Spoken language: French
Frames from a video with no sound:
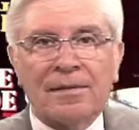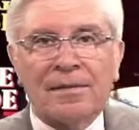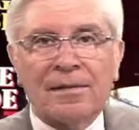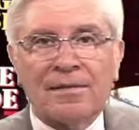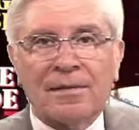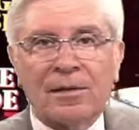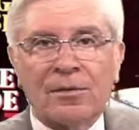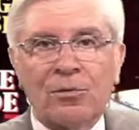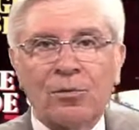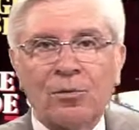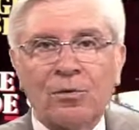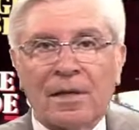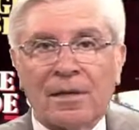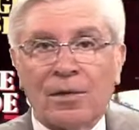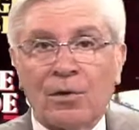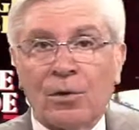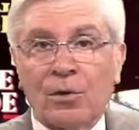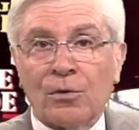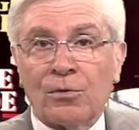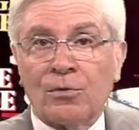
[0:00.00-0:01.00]
C'est sans doute
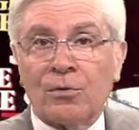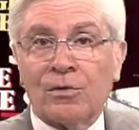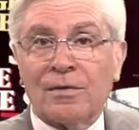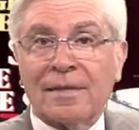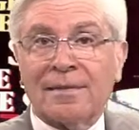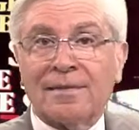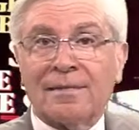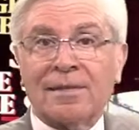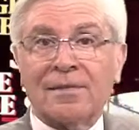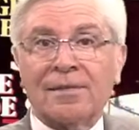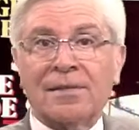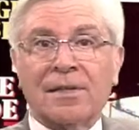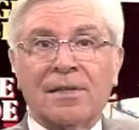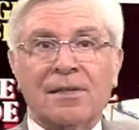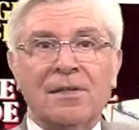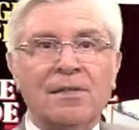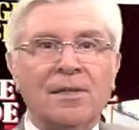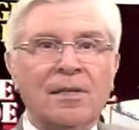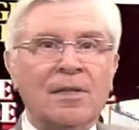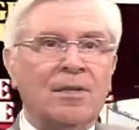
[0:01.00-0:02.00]
à cause de cette
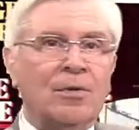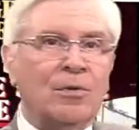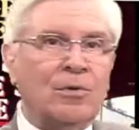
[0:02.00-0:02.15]
sincérité